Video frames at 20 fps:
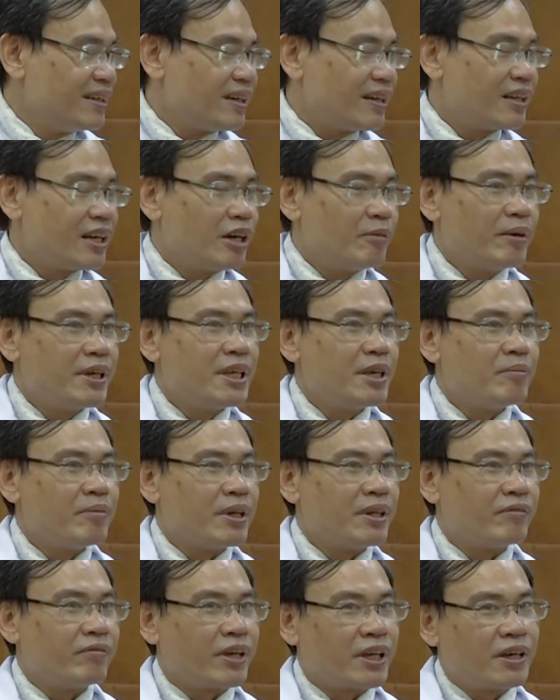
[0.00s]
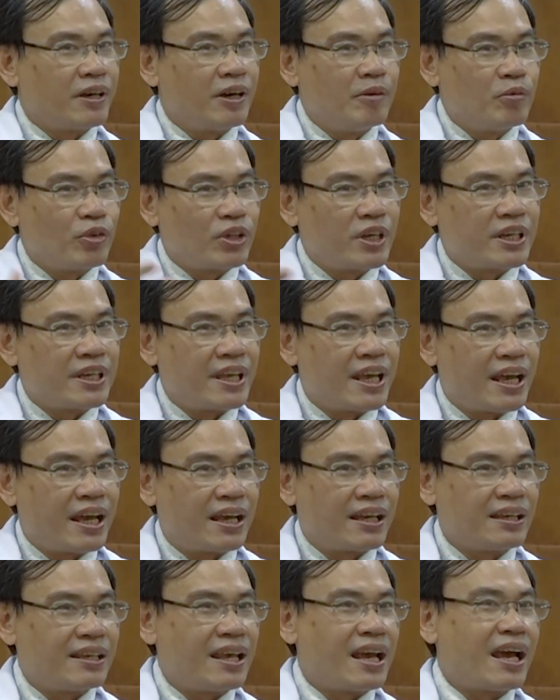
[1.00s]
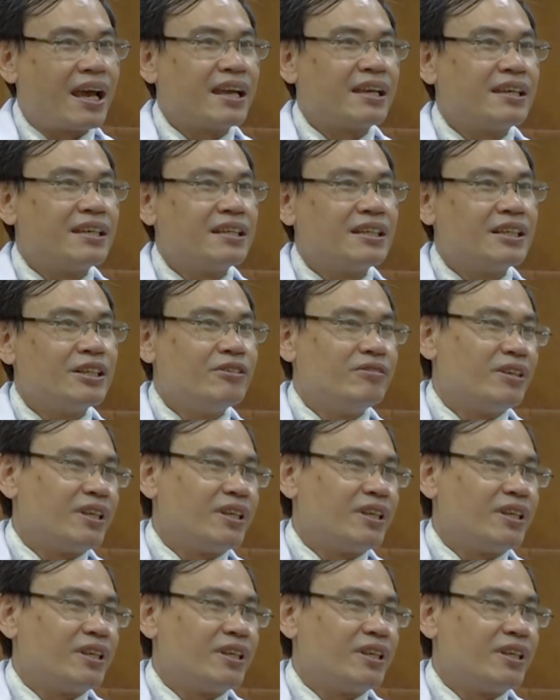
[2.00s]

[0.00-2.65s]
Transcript: cái đó bởi vì mình phải có một thời gian dài nghiên cứu